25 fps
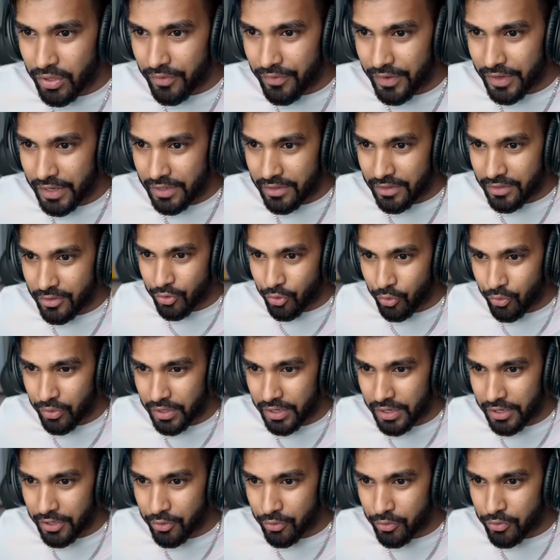वेट तो
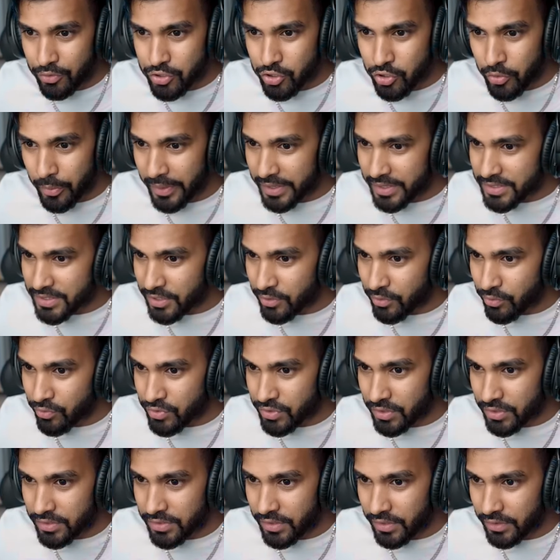ये टोर्च को मैं ऐसे यूज़
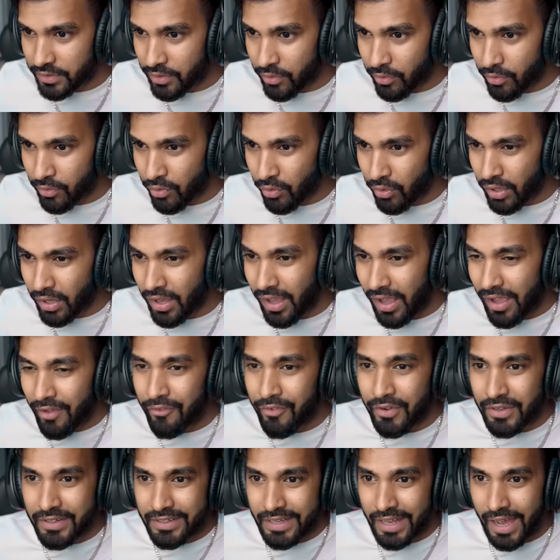कर सकता हूँ क्योंकि
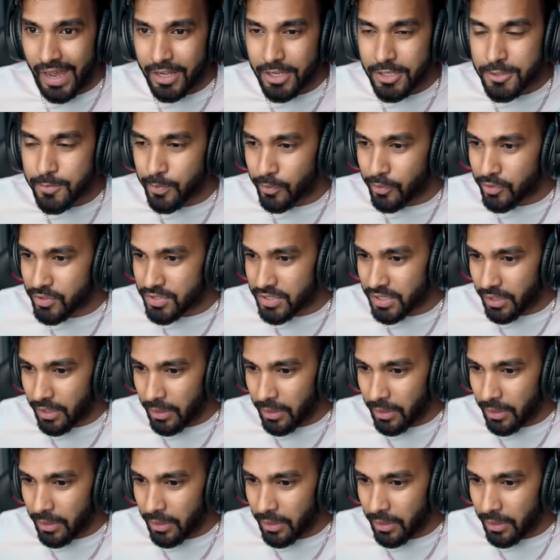काफ़ी डार्क स्पॉट्स हैं